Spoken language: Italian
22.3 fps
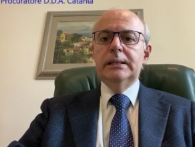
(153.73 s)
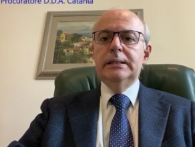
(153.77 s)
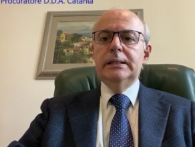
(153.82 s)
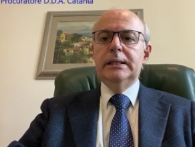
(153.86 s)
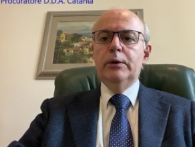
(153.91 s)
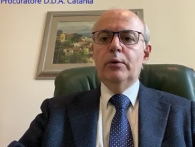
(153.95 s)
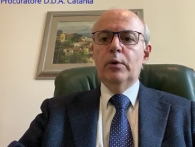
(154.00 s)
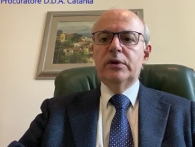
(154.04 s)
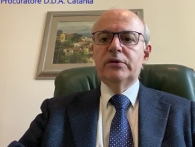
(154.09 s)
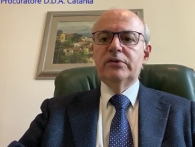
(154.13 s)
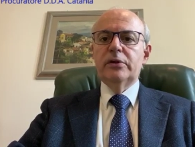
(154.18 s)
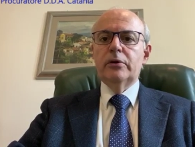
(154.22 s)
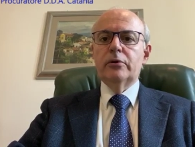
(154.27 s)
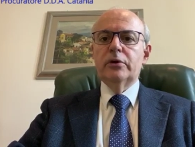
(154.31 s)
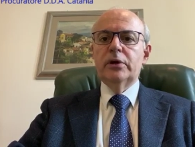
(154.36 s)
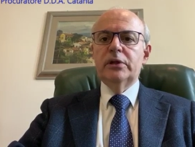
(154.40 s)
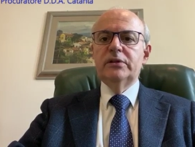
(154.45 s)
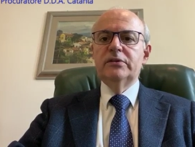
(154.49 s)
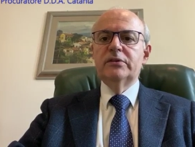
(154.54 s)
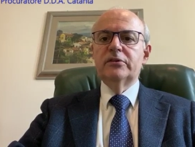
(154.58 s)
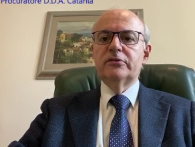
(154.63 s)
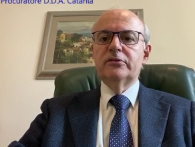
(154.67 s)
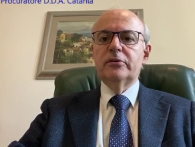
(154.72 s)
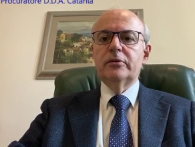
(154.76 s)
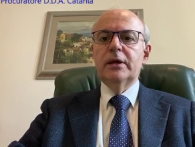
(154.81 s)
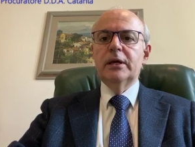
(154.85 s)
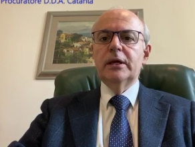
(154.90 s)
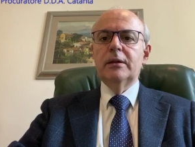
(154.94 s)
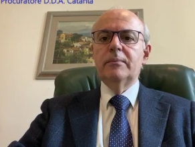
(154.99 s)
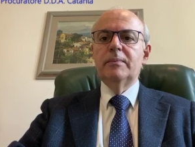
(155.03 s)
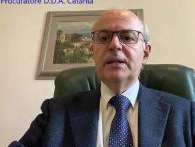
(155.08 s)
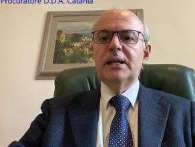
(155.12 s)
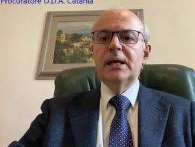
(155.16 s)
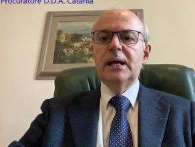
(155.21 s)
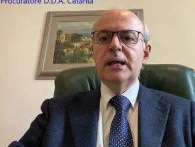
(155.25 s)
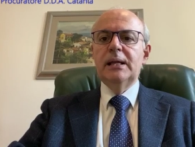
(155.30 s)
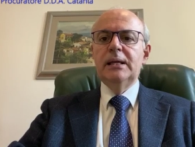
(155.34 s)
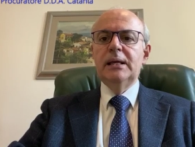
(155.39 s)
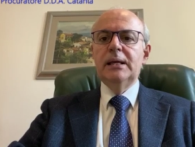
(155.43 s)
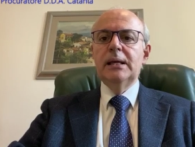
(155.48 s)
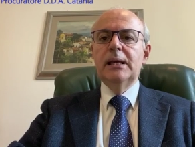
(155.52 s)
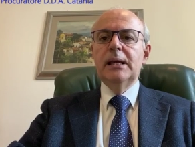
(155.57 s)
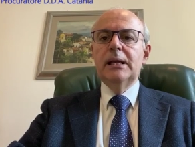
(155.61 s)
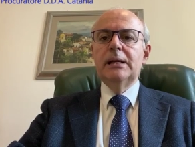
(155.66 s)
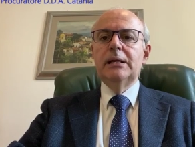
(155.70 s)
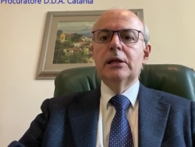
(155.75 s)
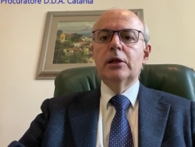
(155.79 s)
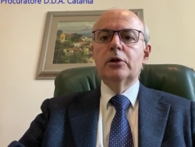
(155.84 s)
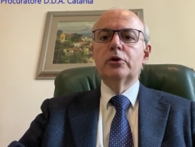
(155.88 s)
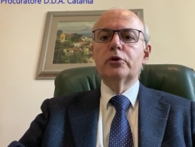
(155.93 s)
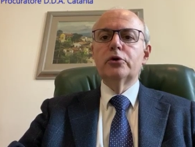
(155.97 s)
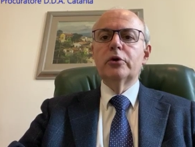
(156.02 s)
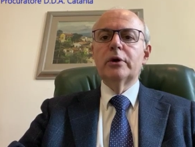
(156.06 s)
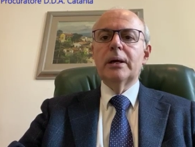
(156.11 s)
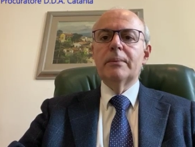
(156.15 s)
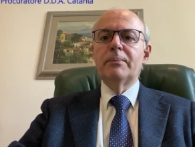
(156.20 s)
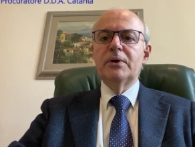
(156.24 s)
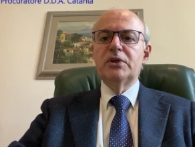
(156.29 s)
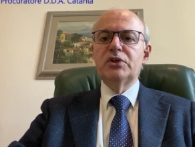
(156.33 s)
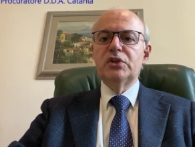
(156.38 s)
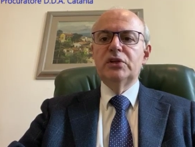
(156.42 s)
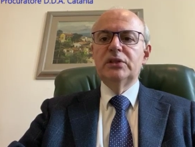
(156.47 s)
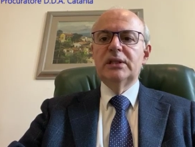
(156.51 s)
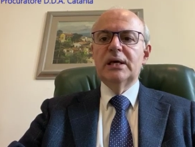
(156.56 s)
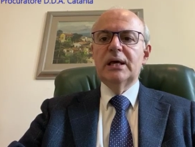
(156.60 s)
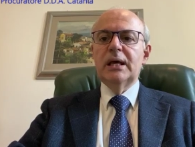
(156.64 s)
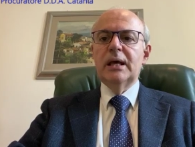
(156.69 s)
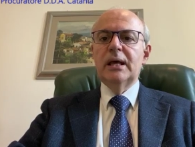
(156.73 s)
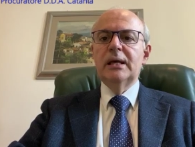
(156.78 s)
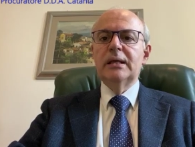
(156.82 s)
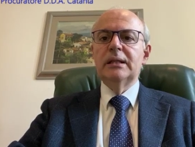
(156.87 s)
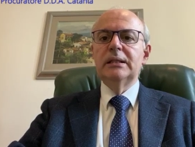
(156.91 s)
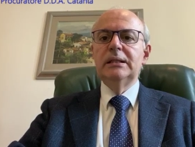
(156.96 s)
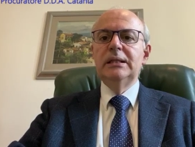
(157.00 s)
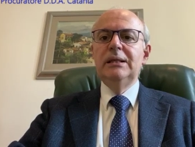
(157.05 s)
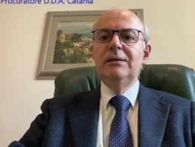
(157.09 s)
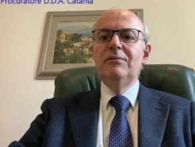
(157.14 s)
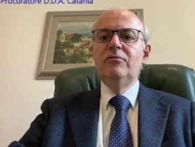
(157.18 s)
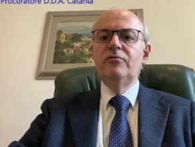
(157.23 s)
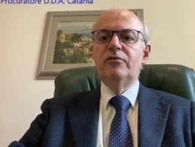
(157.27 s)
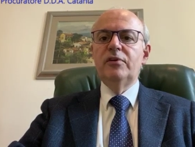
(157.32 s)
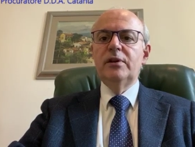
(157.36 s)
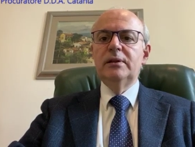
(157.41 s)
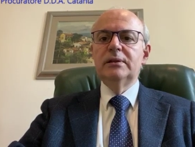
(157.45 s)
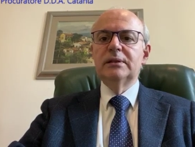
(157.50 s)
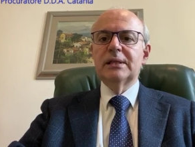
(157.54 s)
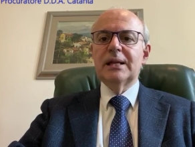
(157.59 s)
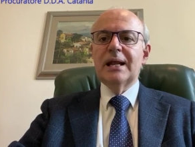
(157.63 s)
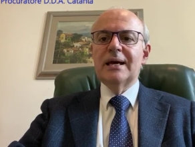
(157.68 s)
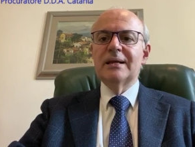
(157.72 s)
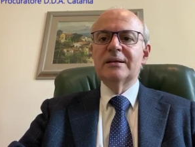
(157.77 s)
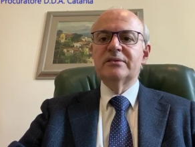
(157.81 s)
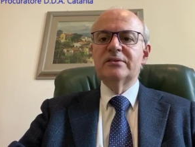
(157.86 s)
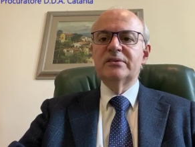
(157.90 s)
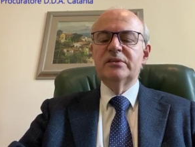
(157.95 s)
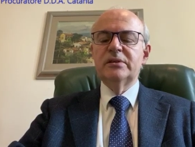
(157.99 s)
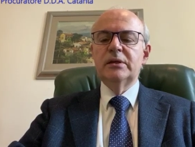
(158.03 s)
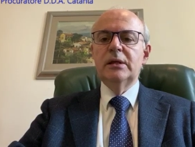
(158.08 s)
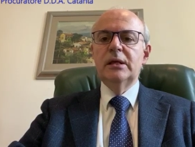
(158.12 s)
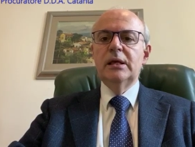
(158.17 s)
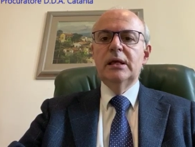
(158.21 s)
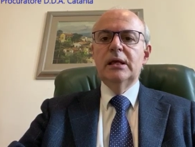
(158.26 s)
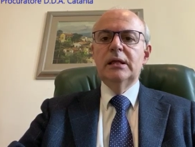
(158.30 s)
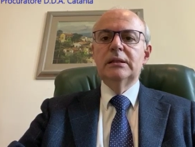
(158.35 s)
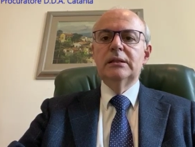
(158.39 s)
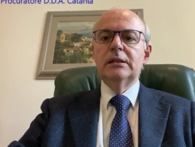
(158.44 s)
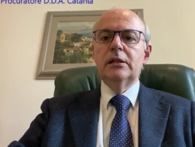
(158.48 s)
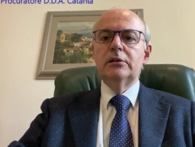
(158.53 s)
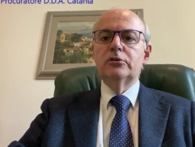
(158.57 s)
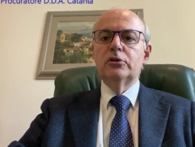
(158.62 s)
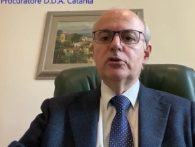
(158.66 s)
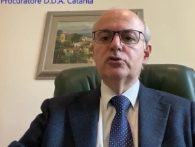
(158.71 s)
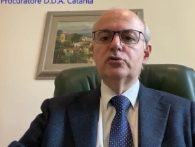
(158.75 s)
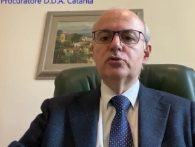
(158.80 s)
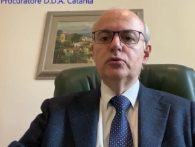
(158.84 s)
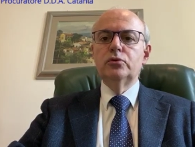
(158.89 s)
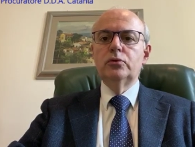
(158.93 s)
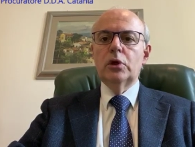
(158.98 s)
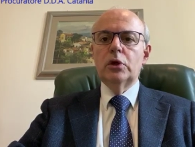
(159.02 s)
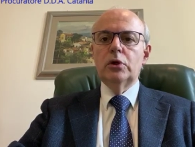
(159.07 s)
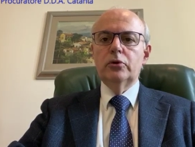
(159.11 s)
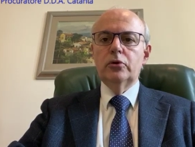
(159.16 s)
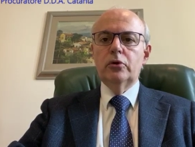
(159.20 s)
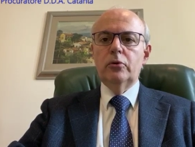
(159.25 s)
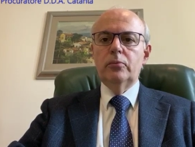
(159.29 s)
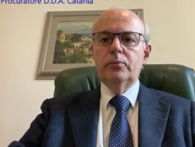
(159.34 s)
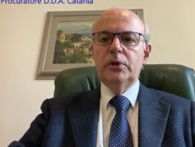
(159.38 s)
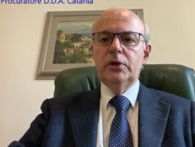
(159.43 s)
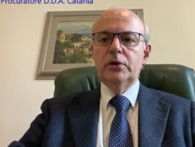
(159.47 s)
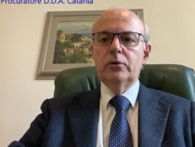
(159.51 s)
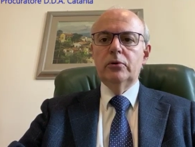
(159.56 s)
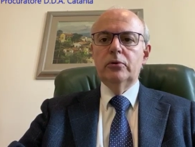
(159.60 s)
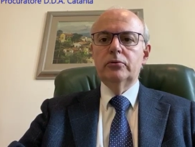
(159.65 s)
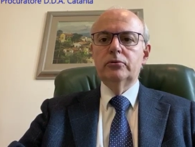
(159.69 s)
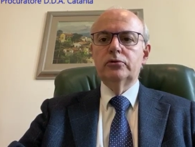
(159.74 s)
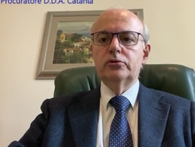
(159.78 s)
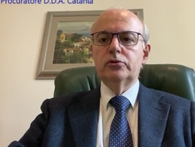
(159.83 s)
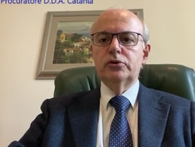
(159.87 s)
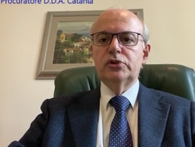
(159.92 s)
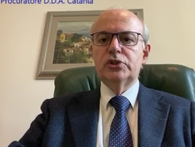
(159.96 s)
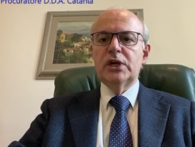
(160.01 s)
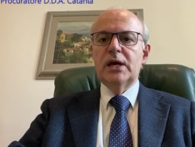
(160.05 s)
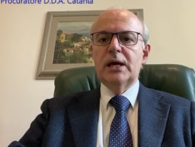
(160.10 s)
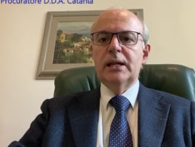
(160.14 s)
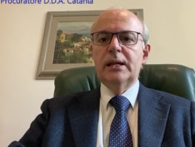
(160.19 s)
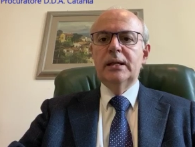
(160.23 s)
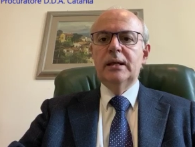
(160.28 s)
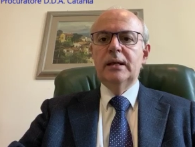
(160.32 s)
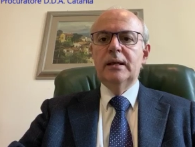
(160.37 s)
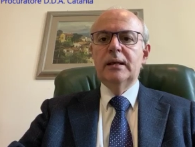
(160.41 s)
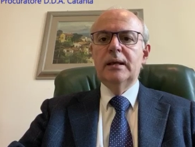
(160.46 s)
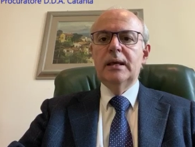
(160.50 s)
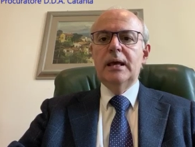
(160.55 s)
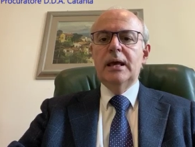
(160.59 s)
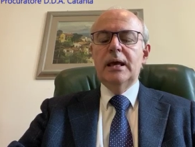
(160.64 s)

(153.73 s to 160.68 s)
di queste organizzazioni criminali, la loro capacità di infiltrarsi nel tessuto economico-sociale